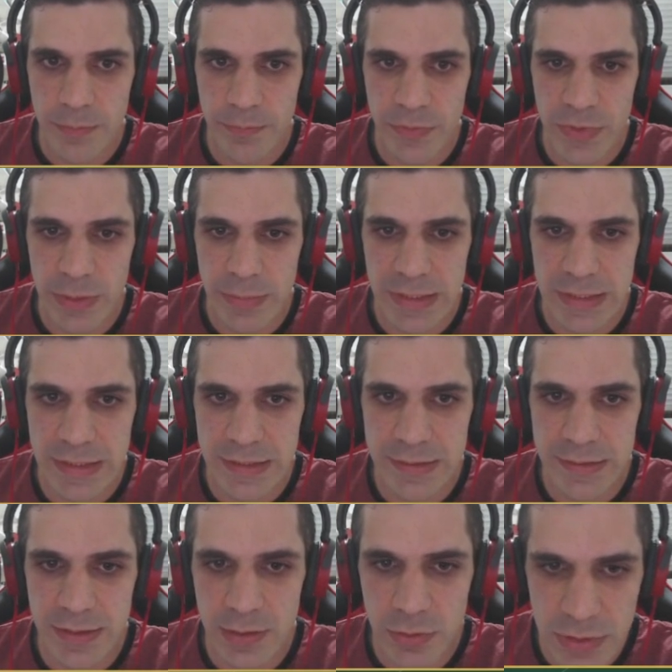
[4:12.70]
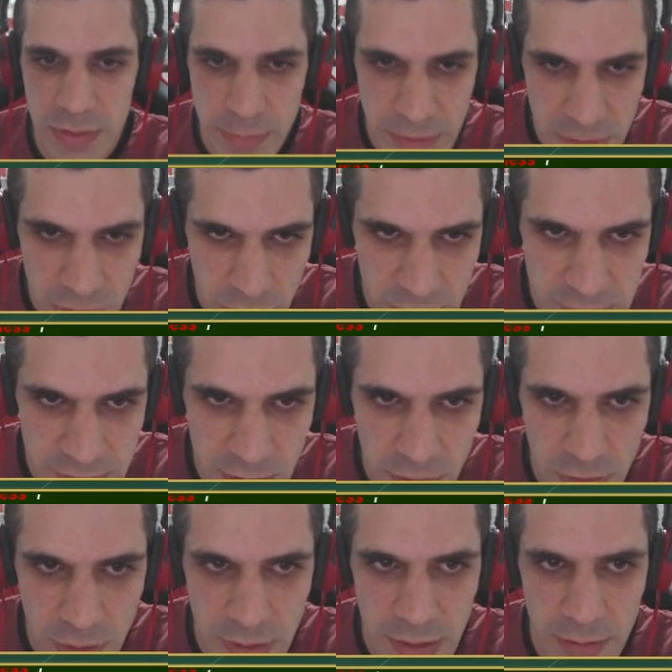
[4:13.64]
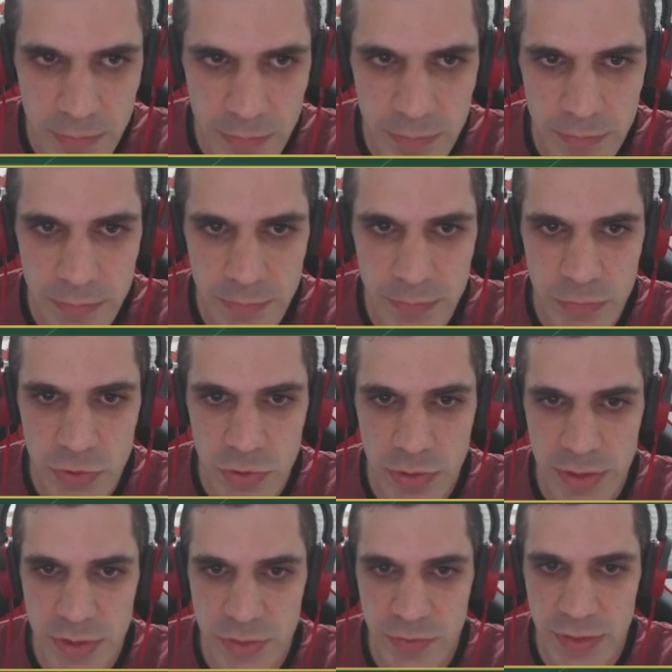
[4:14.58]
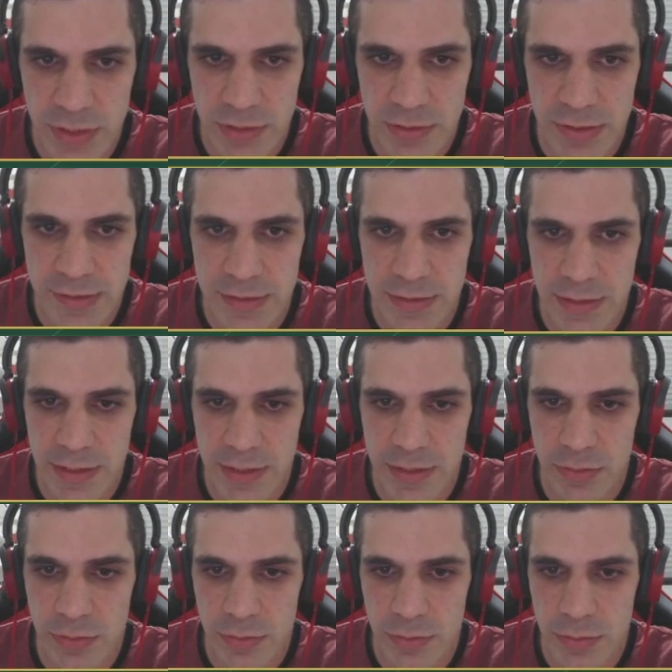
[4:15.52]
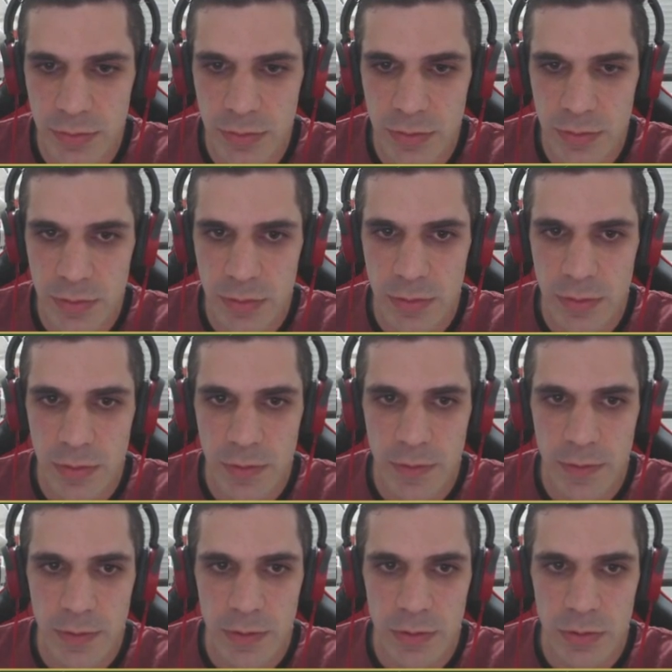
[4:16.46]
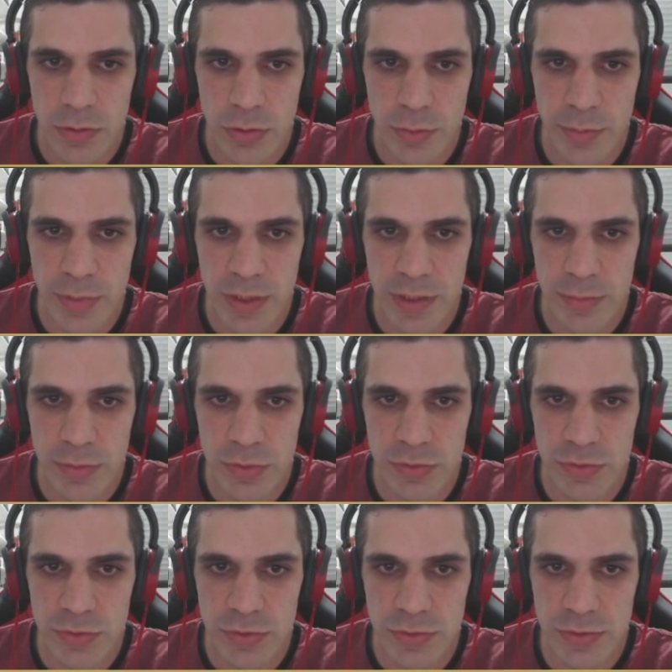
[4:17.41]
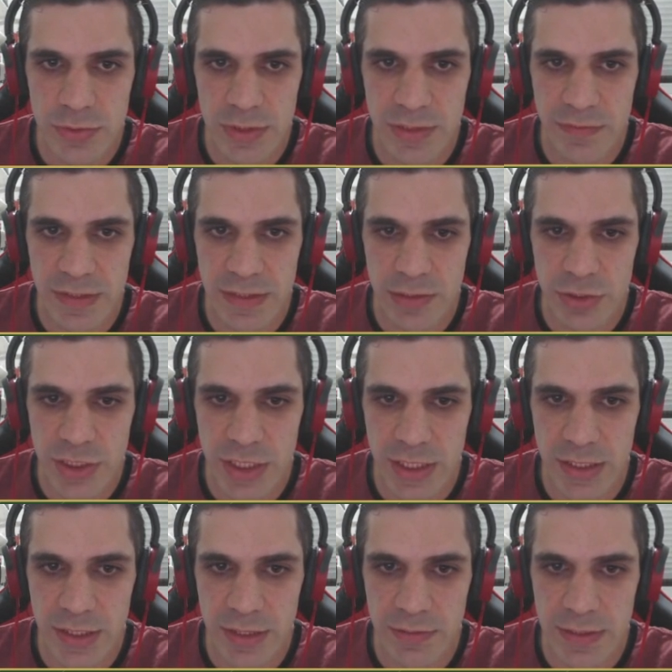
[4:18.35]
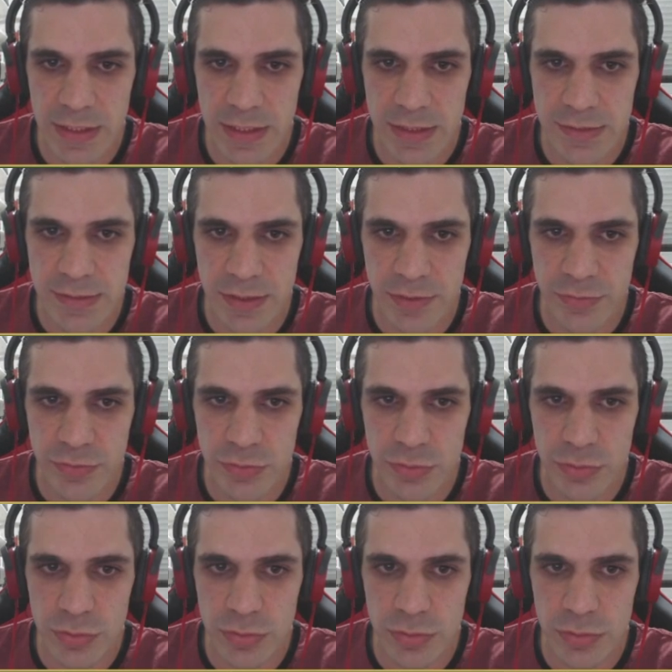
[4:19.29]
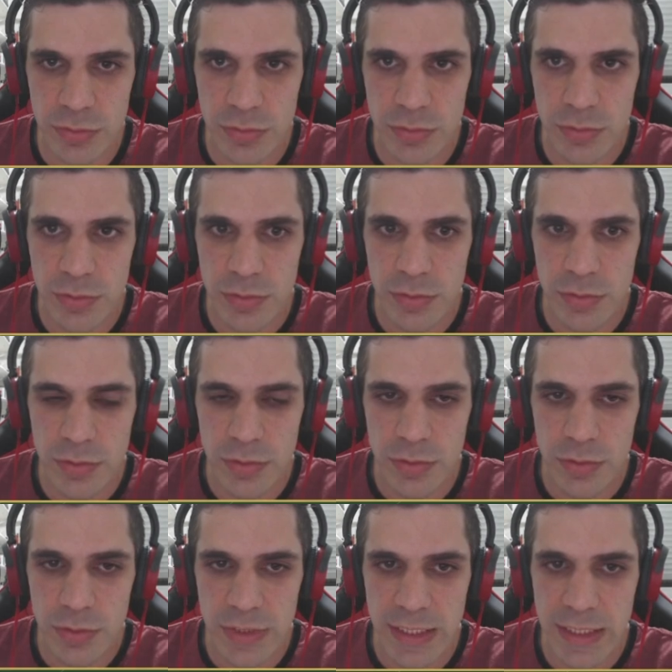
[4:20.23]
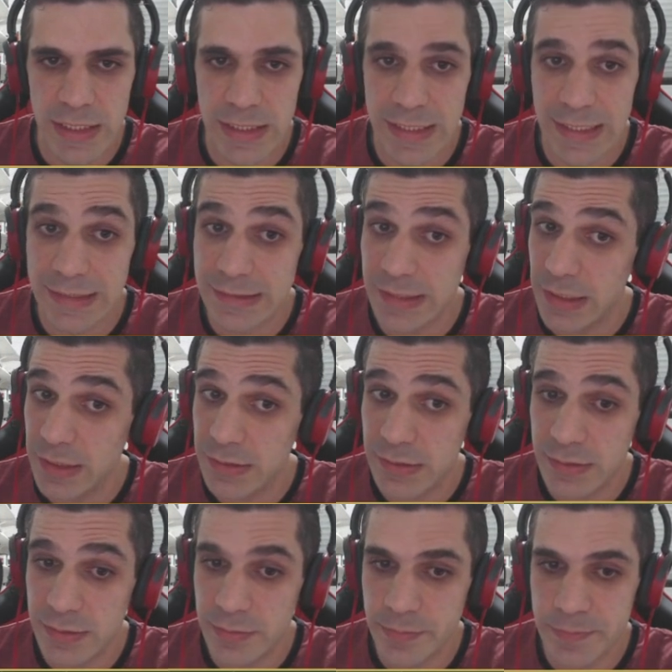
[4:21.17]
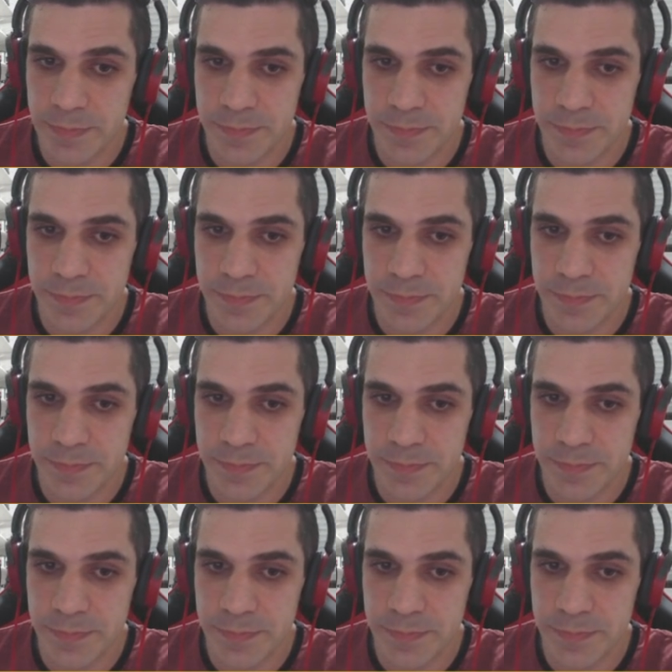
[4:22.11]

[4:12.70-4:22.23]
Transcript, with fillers: Dama D5, dama E2 agora. Solidificando desse lado. Tomamos. Ele vai dar um chequinho ali, sem fundo. Tá caindo em A6.